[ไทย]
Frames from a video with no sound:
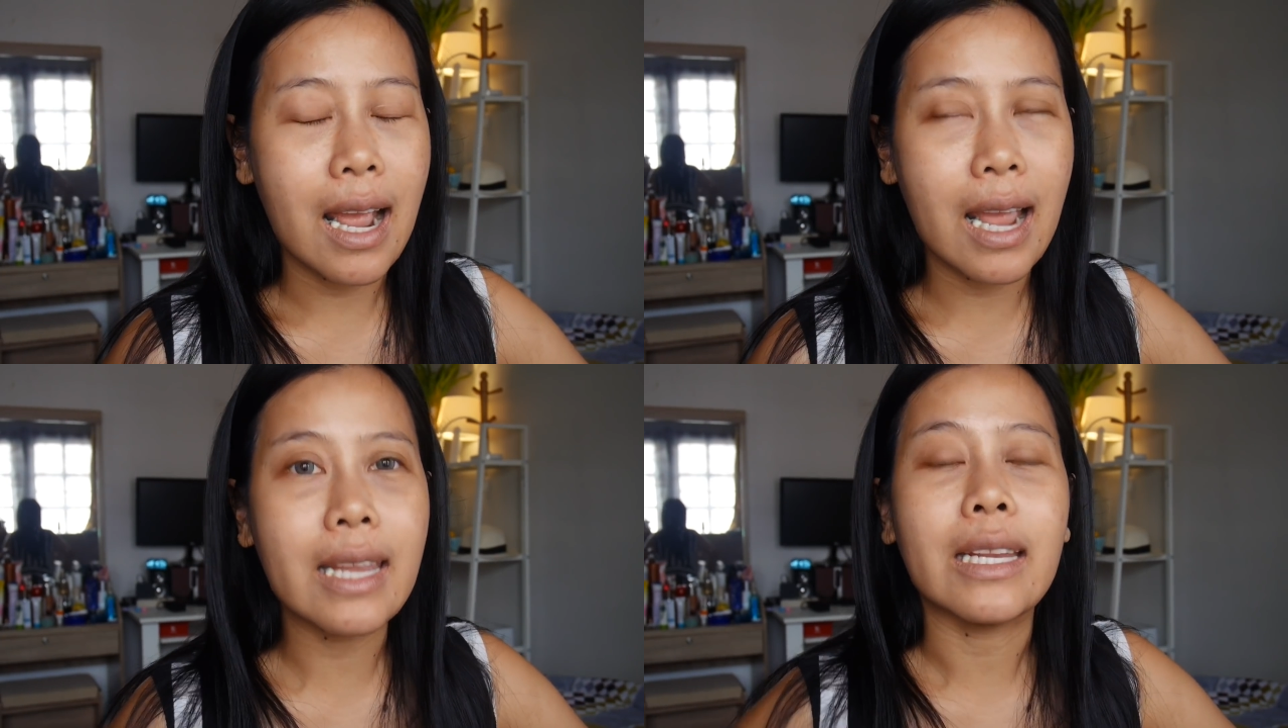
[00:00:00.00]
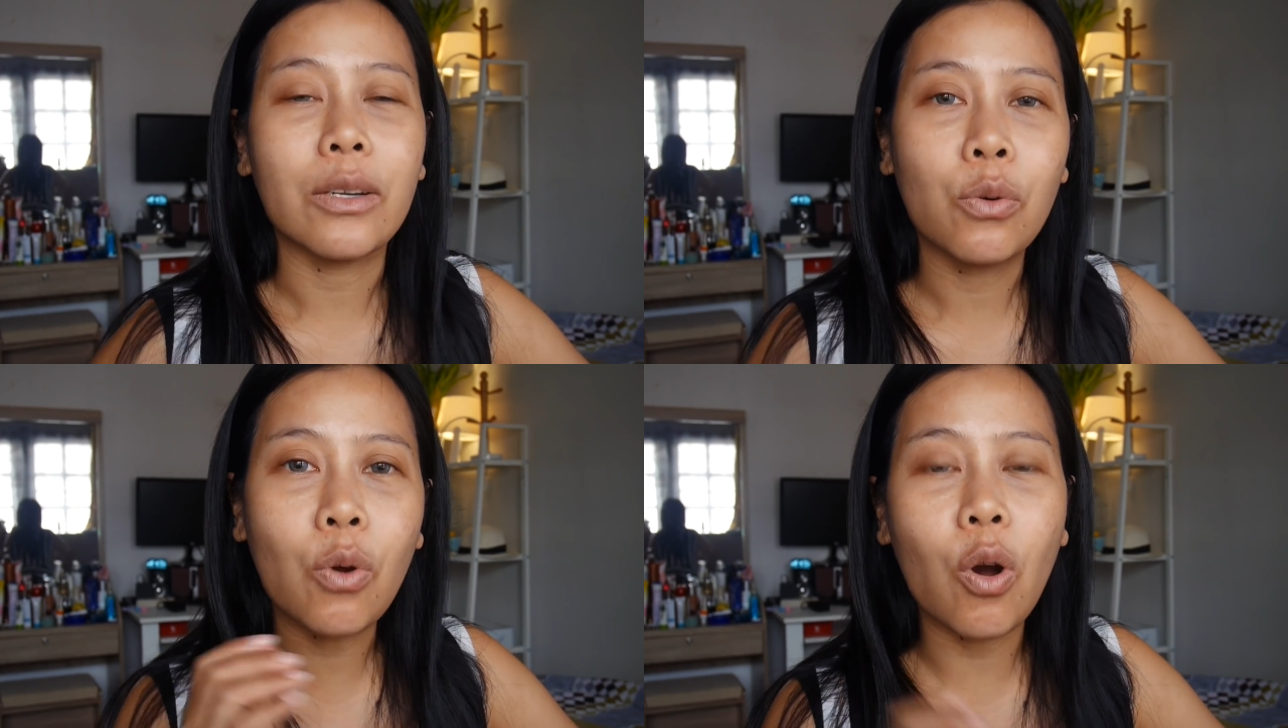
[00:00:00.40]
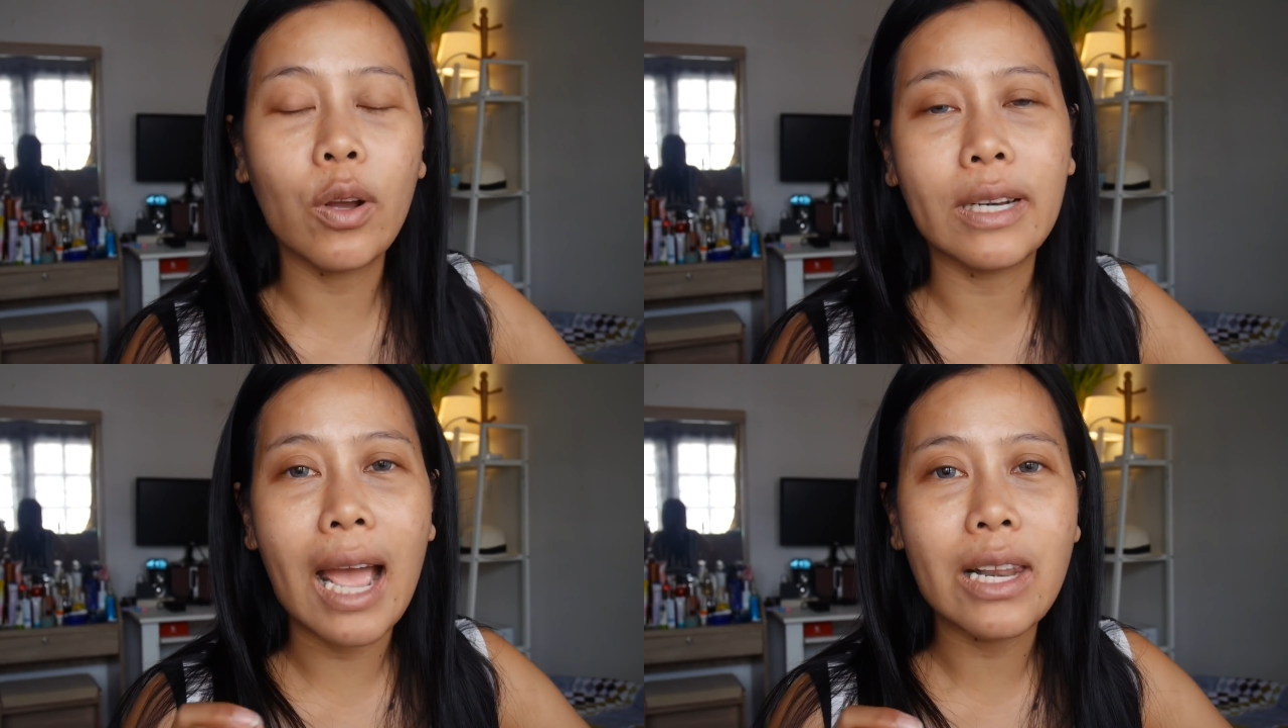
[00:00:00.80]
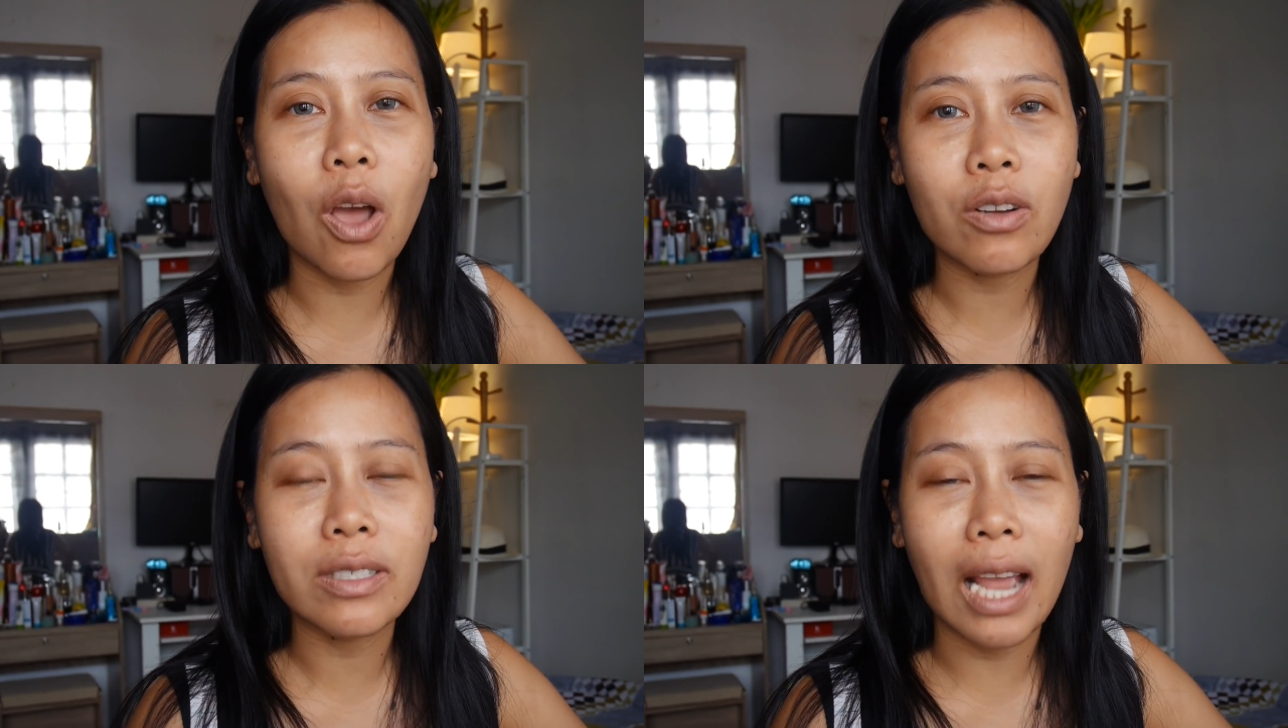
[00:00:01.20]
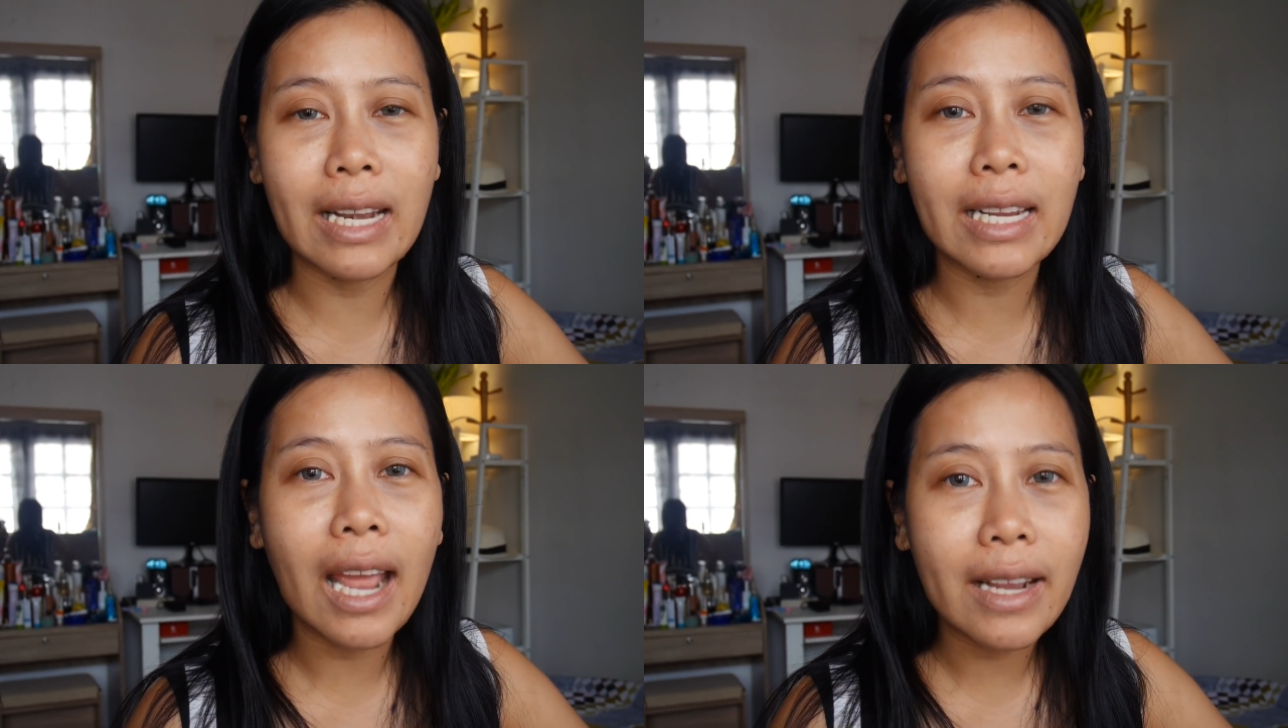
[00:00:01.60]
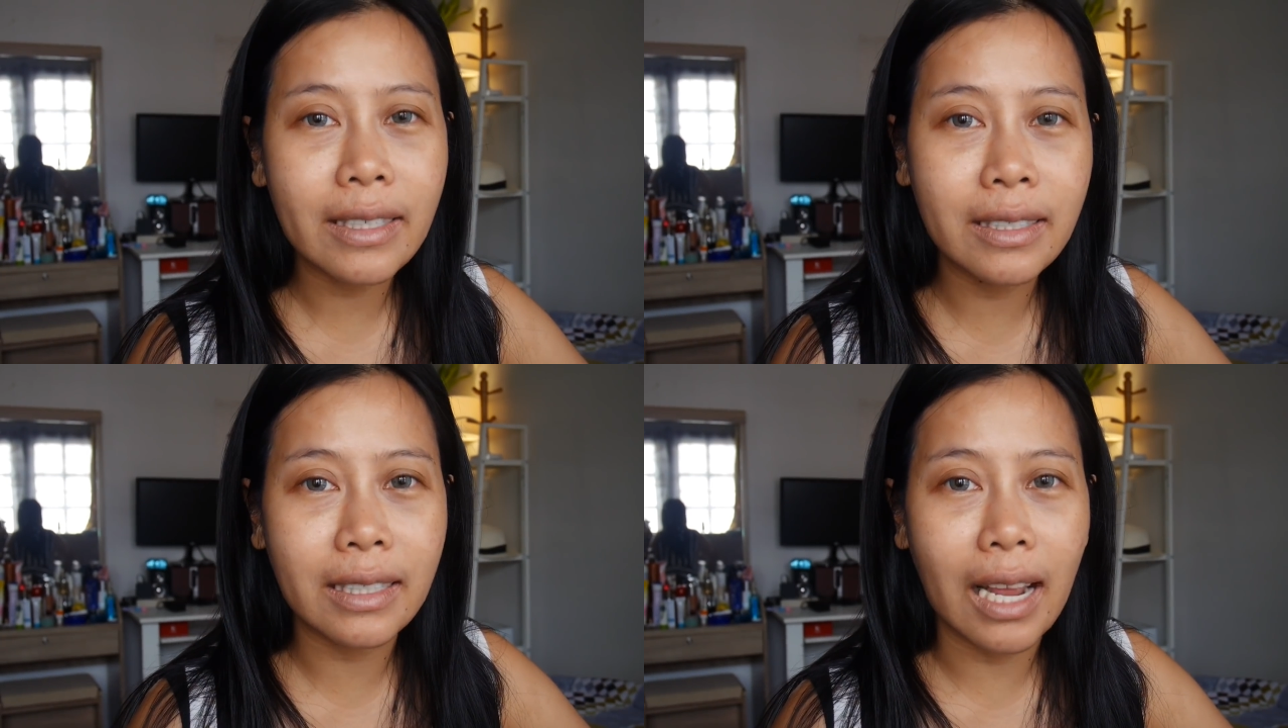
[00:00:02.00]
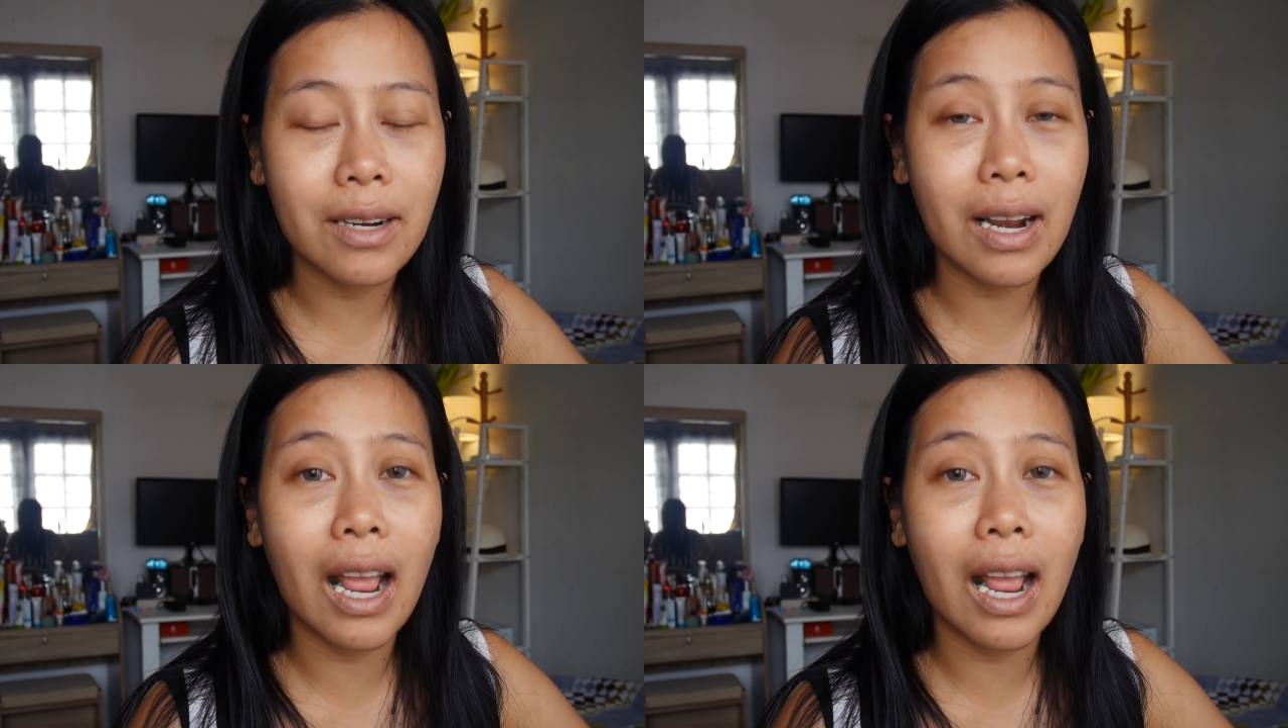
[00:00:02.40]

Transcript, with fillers: ให้ทุกคนได้ลองใช้ได้ง่ายขึ้นไง